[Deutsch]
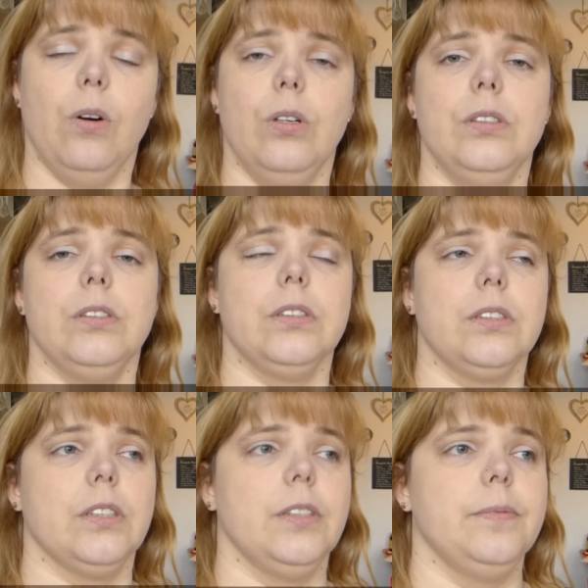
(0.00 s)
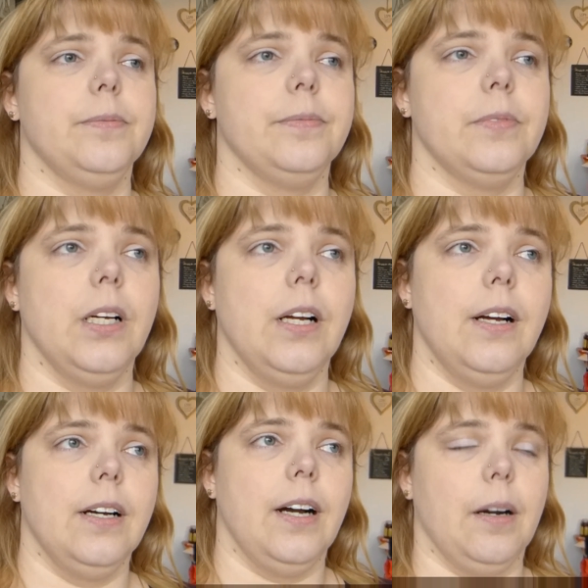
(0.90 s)
Und ähm,
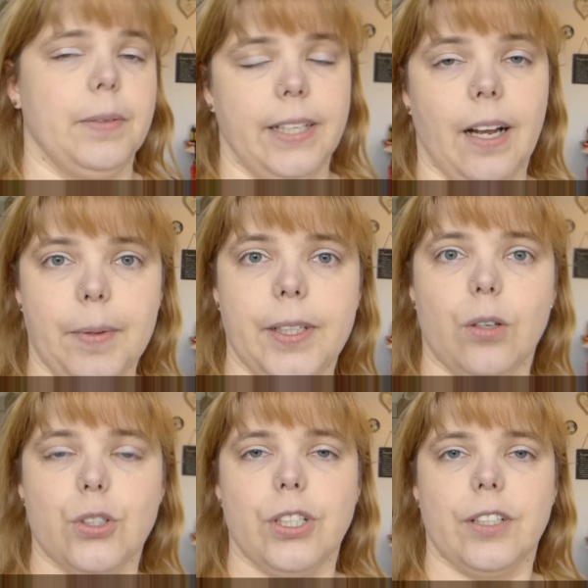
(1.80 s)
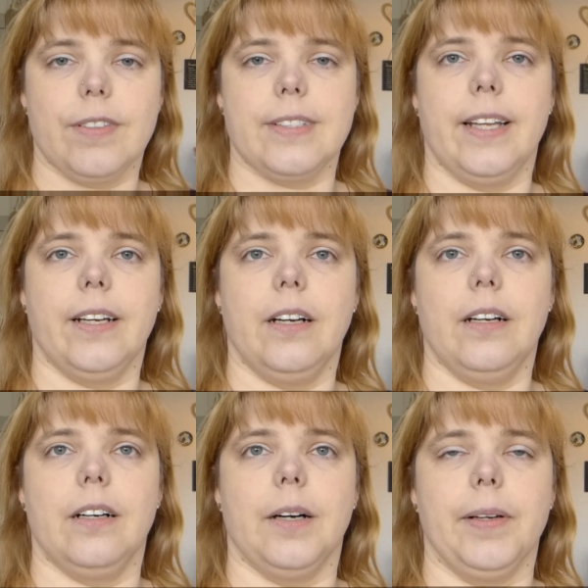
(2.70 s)
aber den habe ich ja auch schon etwas
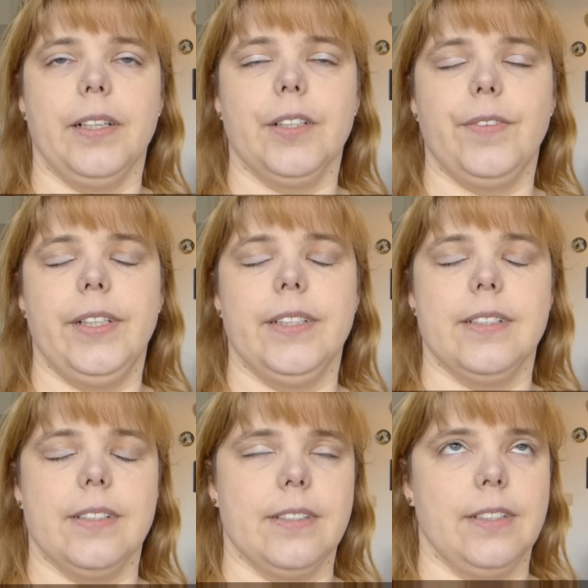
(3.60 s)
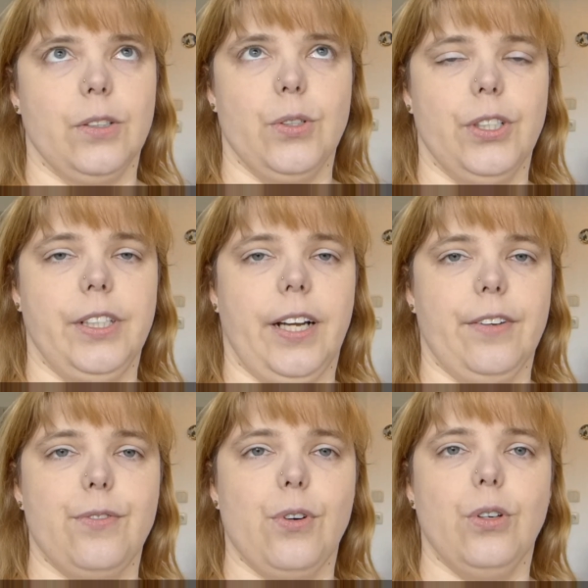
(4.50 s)
länger. Aber irgendwie sind natürlich die
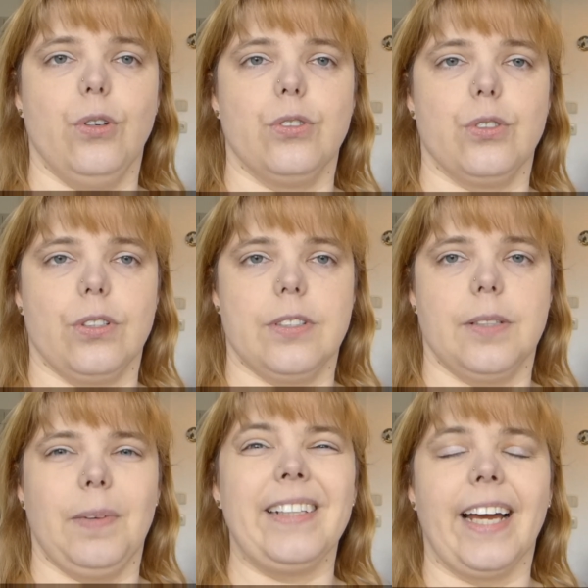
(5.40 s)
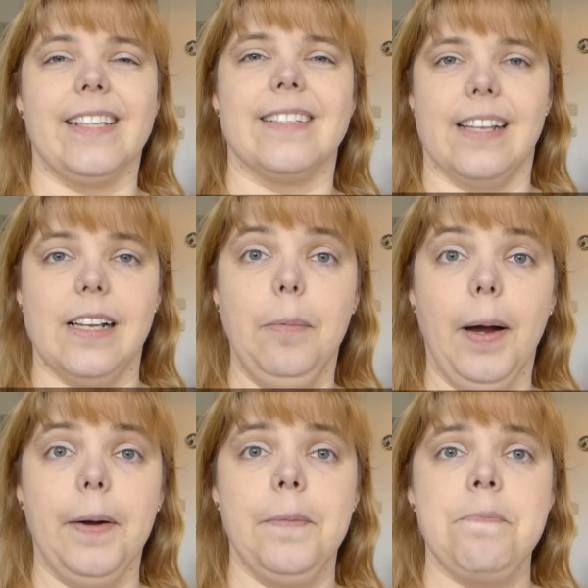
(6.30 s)
Anforderungen trotzdem an einen
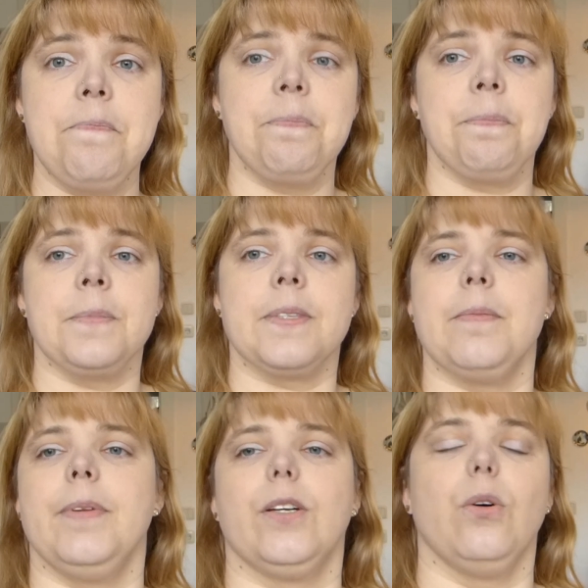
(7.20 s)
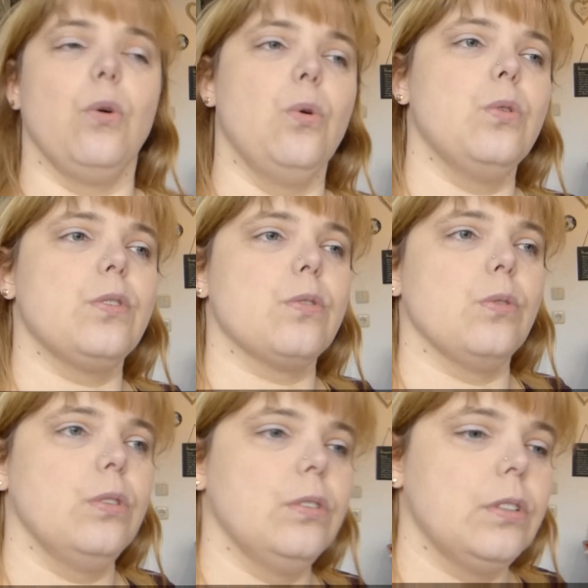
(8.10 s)
selber ziemlich groß
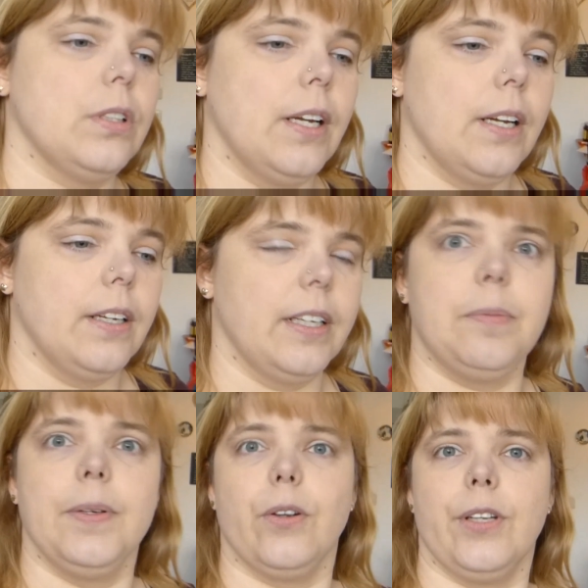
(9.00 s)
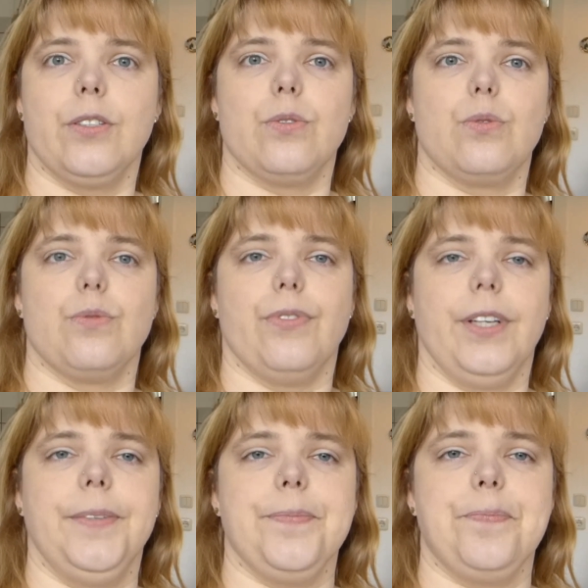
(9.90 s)
und ich bin noch nicht so
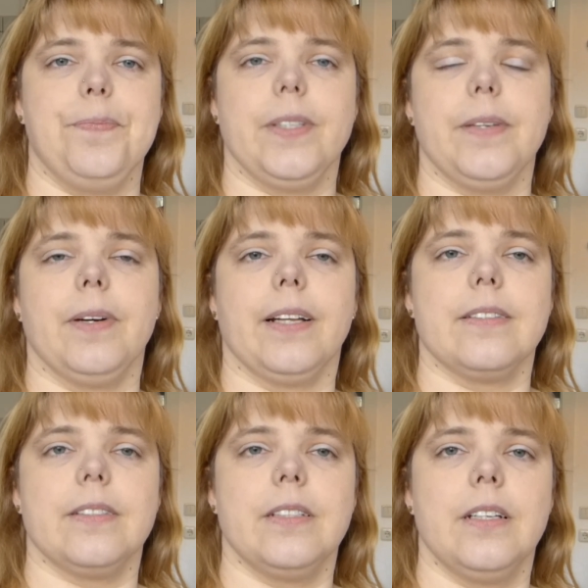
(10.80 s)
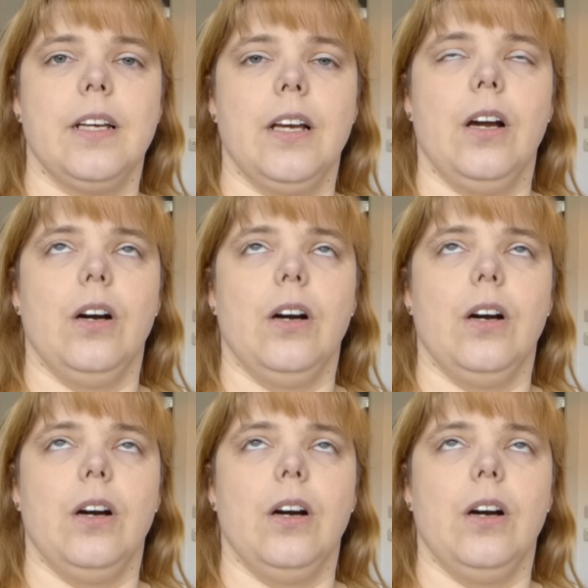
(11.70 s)
zufrieden mit dem Ganzen.